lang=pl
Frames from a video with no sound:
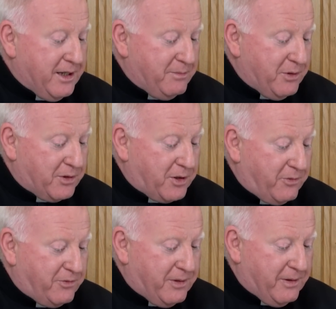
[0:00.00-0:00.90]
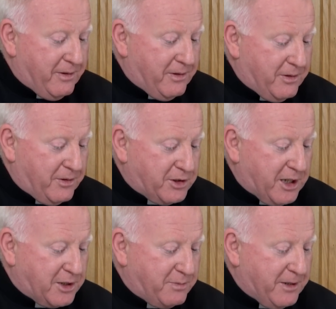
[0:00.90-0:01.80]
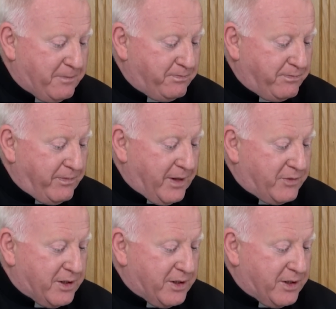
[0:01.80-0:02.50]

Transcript: I było to w, chociażby w